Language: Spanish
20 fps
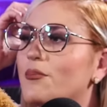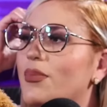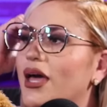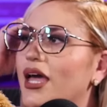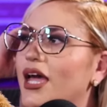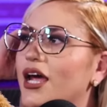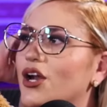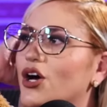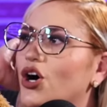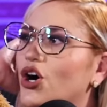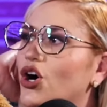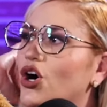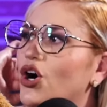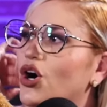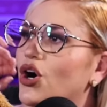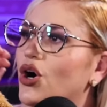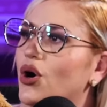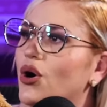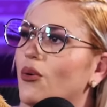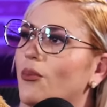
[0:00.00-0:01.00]

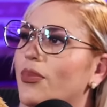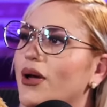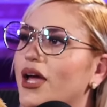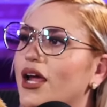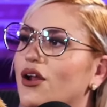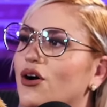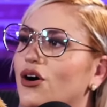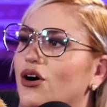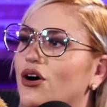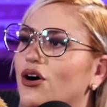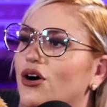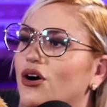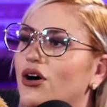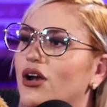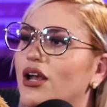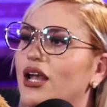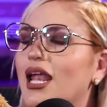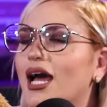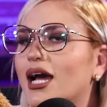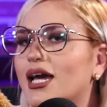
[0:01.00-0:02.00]
Pero,
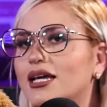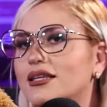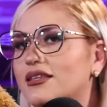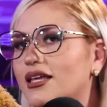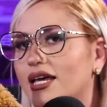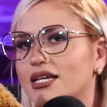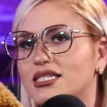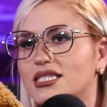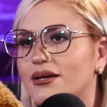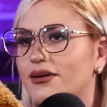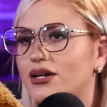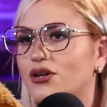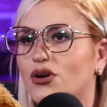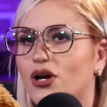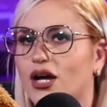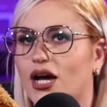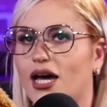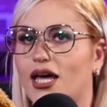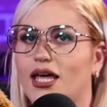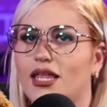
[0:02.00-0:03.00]
pero la gente ya estaba
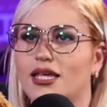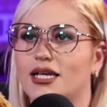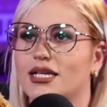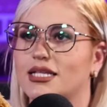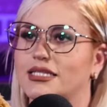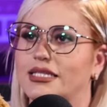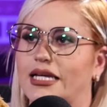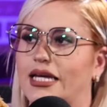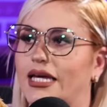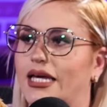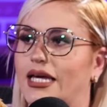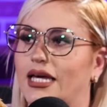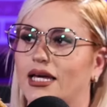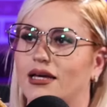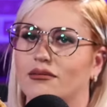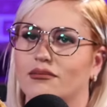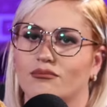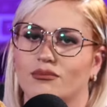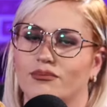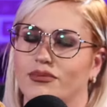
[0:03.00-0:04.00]
enojada
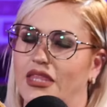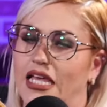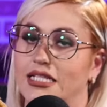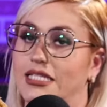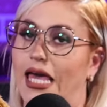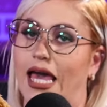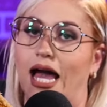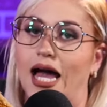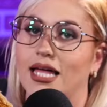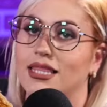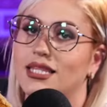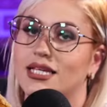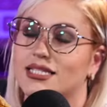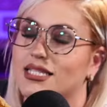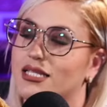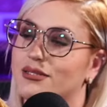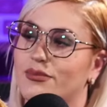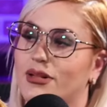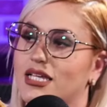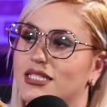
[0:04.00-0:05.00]
desde, desde
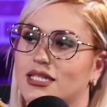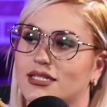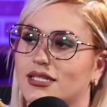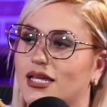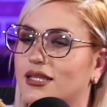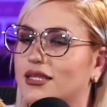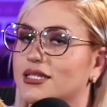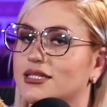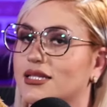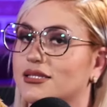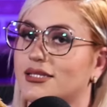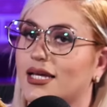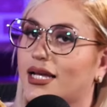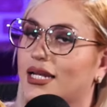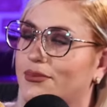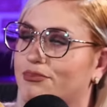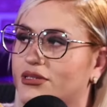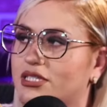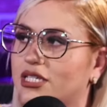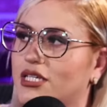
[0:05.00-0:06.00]
antes, es más, desde antes de
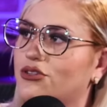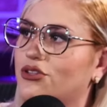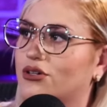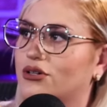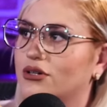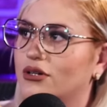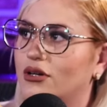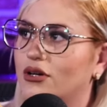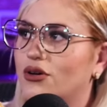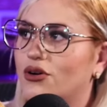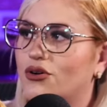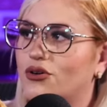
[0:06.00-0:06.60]
ese clipcito.